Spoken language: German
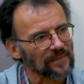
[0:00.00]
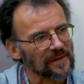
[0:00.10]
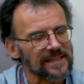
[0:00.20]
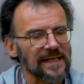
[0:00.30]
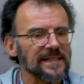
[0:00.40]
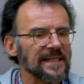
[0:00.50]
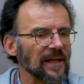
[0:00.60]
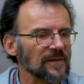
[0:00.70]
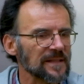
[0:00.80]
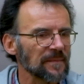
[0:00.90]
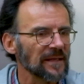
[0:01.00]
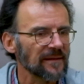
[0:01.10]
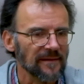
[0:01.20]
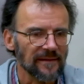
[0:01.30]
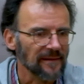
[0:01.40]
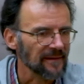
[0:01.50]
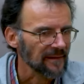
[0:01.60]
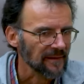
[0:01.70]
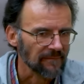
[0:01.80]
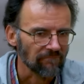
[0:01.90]
Das heißt, ich lasse mich
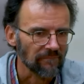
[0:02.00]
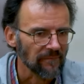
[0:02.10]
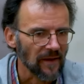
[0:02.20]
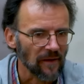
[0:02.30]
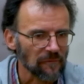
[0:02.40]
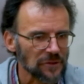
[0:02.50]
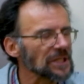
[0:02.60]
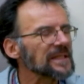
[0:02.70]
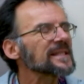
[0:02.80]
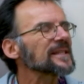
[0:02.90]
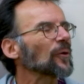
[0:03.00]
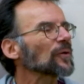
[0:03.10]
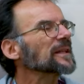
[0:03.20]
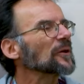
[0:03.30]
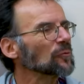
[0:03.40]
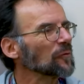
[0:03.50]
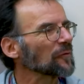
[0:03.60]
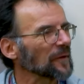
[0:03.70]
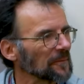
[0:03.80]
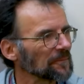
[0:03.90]
ähm, an verschiedenste Orte
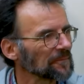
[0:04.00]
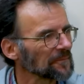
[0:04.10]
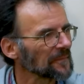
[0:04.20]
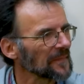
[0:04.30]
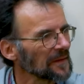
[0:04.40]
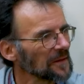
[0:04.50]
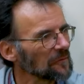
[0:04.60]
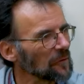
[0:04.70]
rufen, mhm.